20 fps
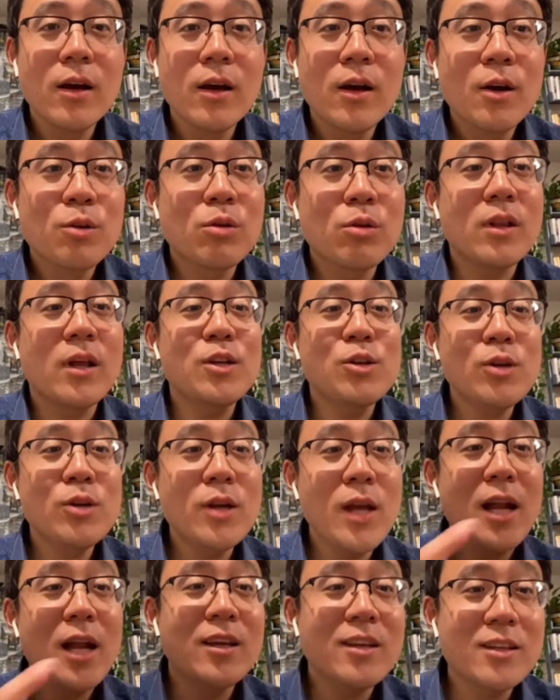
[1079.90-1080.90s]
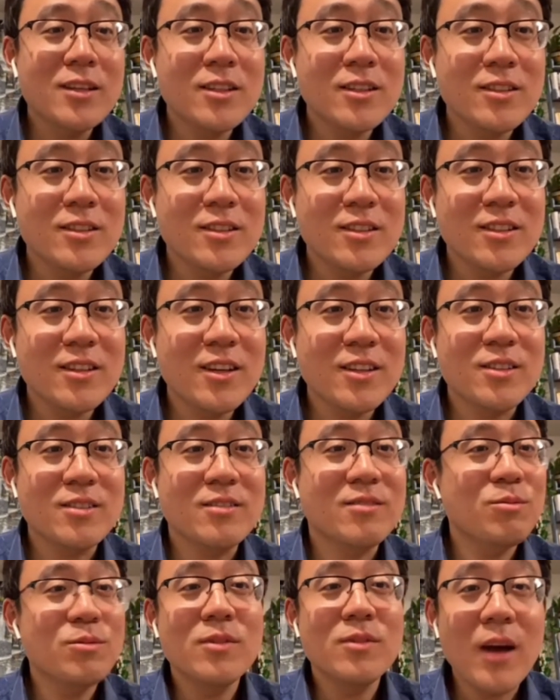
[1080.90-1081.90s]
所以他就练了一个星期，
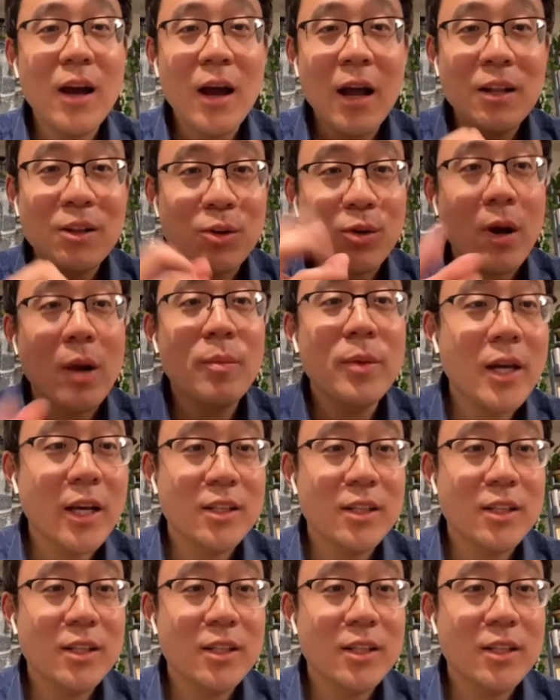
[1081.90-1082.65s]
按哆来咪给